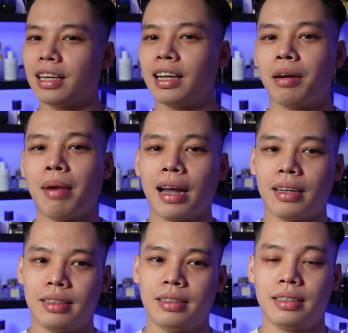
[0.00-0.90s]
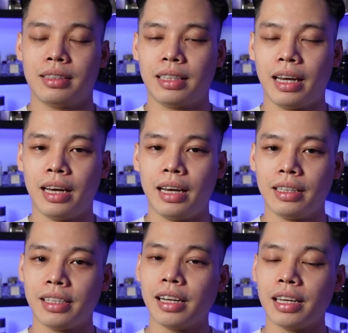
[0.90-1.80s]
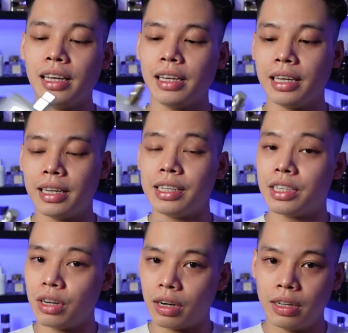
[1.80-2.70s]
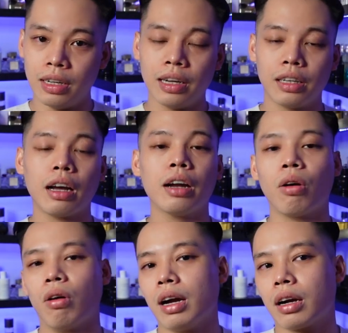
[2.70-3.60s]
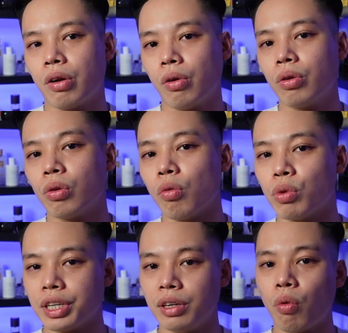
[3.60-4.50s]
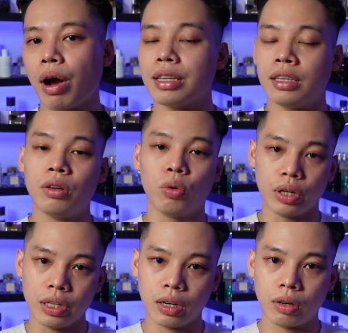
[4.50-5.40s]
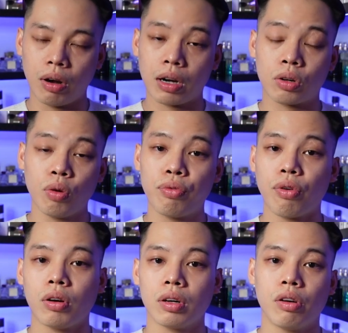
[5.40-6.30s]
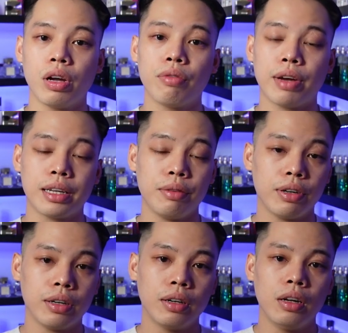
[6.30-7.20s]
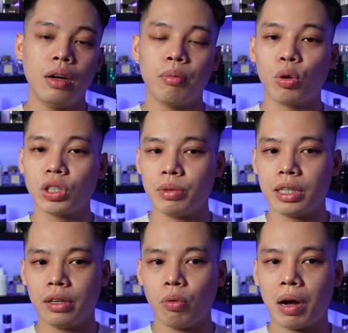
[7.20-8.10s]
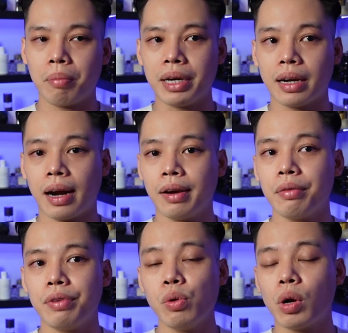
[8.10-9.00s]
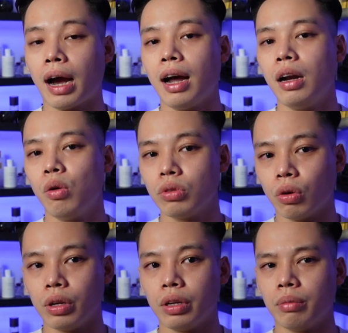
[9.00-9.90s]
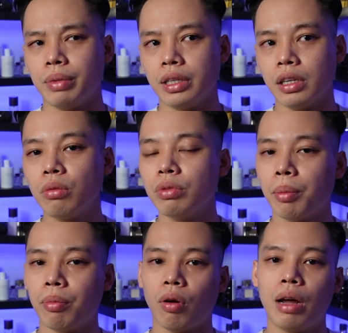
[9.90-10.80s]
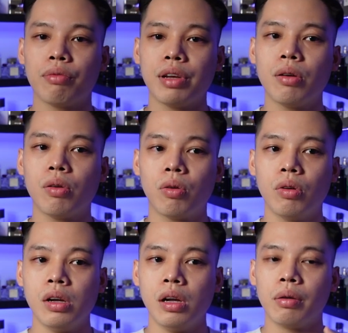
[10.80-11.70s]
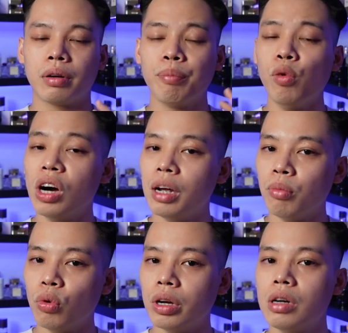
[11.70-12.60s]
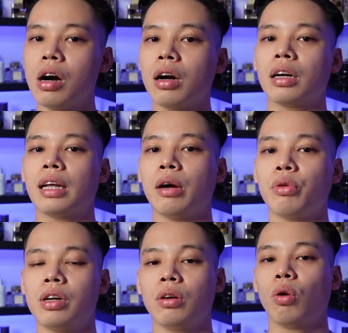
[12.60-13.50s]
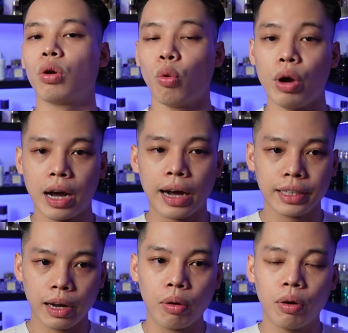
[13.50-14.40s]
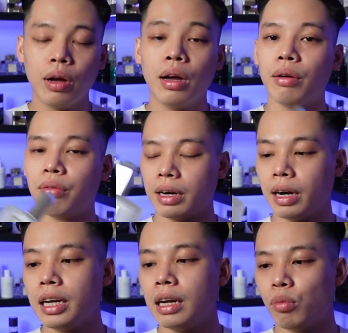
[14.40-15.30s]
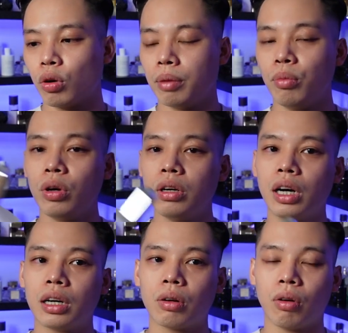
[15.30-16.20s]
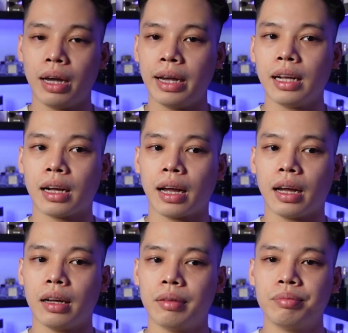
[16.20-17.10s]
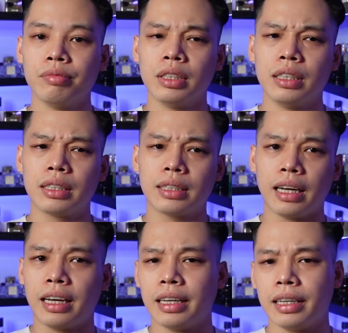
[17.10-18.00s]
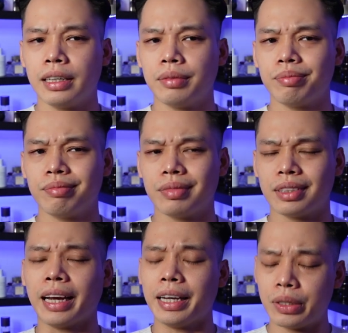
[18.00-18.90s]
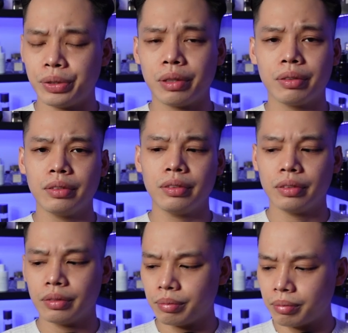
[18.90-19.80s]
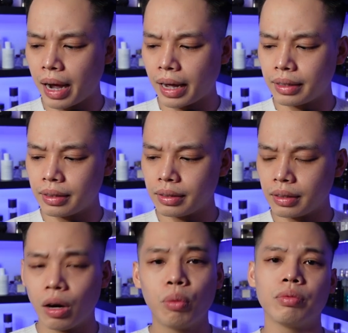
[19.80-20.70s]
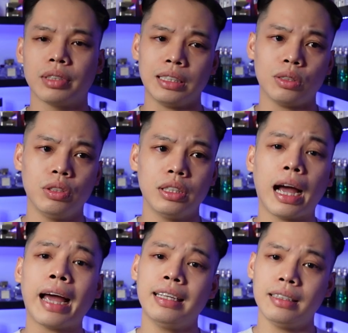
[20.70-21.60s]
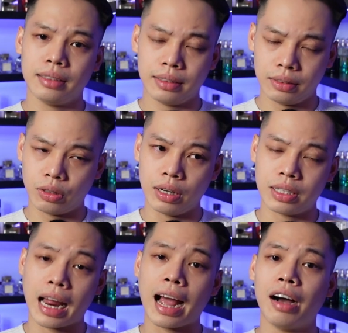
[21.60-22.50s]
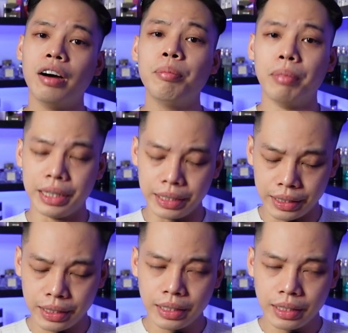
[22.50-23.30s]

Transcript: chắc là các bạn sẽ rất là ít nhìn thấy thị trường thứ ra nó là clone của một chai nước hoa rất là nổi tiếng đó là Tom Ford Grey Vetiver một trong những chai nước hoa mình đã review khá lâu rồi thì mình nhớ không nhầm nó là video mùi mùi hương theo những độ tuổi khác nhau và đây là một cái mùi hương có lẽ rằng là sẽ dành cho những bạn không dành cho những anh gọi là già hơn mình